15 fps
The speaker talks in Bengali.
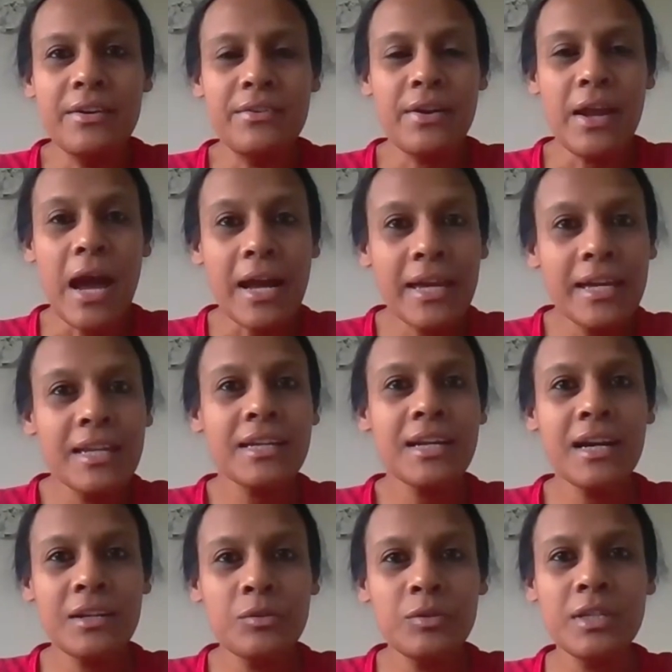রাগের
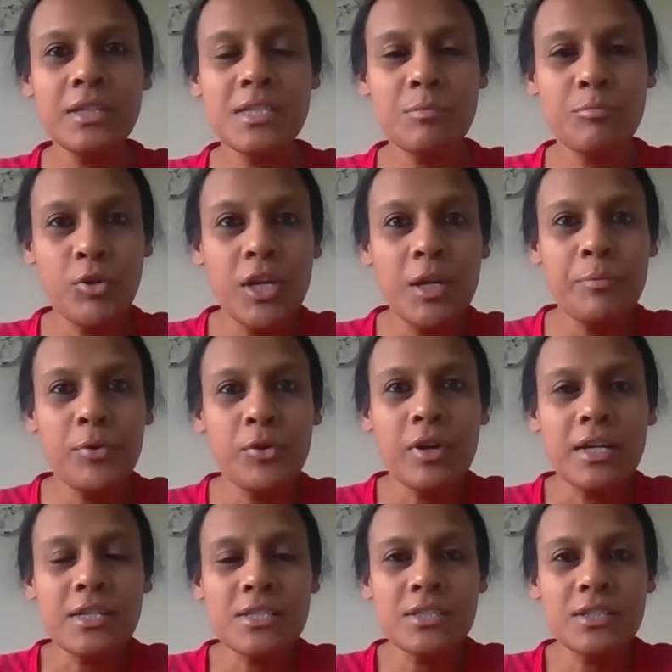কারণে যে
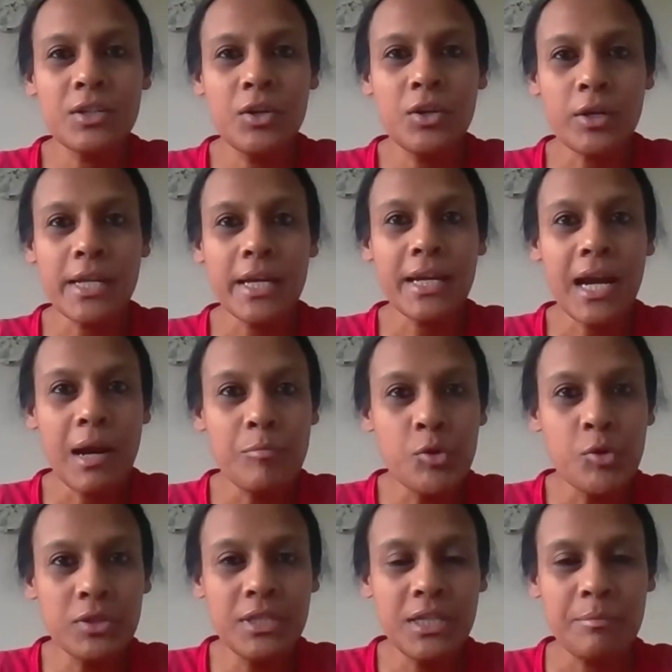বহিঃপ্রকাশ ঘটায়
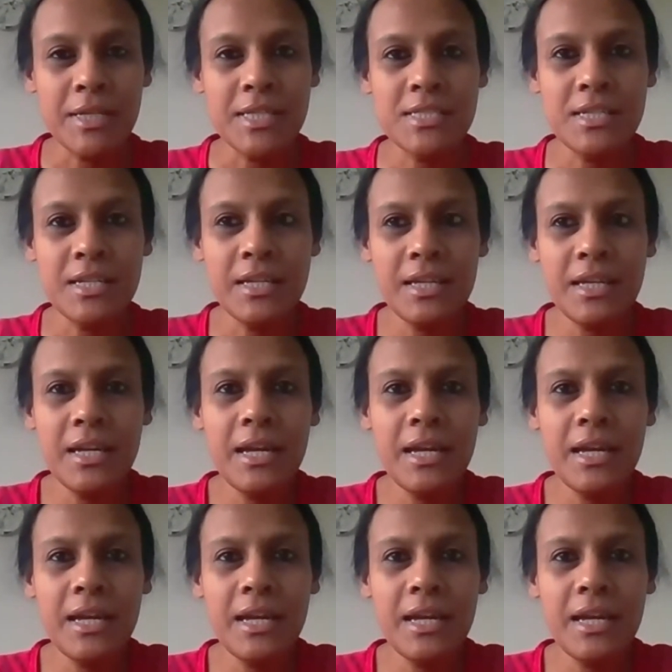কামড় দিয়ে বাচ্চারা